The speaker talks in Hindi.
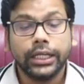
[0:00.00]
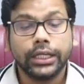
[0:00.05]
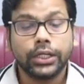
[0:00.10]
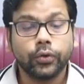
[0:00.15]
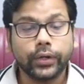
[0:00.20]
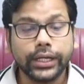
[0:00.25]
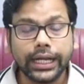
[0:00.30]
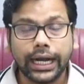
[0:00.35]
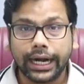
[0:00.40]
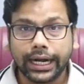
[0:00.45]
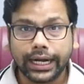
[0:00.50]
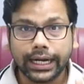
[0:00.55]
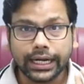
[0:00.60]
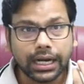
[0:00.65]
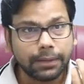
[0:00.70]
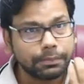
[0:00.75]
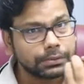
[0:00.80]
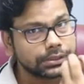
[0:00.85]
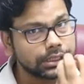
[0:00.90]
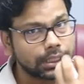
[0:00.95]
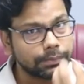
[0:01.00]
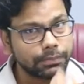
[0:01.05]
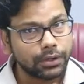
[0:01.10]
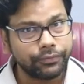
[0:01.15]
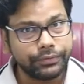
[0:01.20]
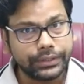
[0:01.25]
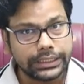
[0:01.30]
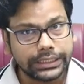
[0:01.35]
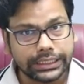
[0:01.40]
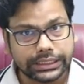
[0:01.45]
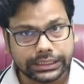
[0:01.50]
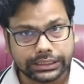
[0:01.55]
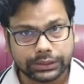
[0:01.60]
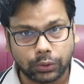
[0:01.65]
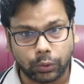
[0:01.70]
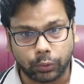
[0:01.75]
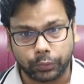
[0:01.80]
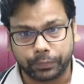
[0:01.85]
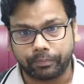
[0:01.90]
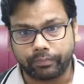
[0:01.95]
क्योंकि अगर आप सम ऑफ डिजिट्स
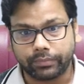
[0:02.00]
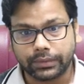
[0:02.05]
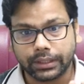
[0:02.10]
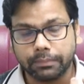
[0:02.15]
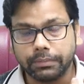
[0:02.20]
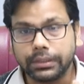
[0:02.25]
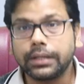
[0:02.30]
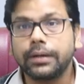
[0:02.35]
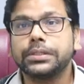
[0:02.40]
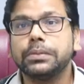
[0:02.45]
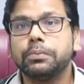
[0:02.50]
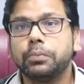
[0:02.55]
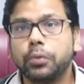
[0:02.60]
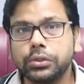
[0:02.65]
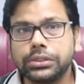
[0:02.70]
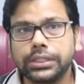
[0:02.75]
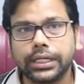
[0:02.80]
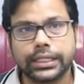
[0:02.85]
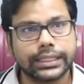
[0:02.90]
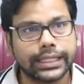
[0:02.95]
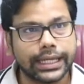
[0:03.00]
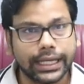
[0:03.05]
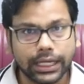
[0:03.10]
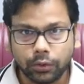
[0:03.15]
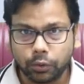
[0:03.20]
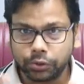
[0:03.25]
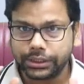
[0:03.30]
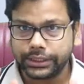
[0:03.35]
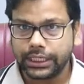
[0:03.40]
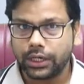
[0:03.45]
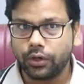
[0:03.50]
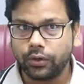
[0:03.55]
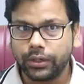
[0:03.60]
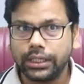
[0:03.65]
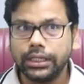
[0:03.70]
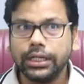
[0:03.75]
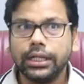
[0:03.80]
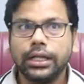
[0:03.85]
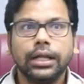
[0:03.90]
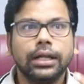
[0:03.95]
को मतलब आपसे बोल सकता है क्वेश्चन क्या
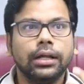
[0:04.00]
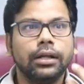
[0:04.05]
होगा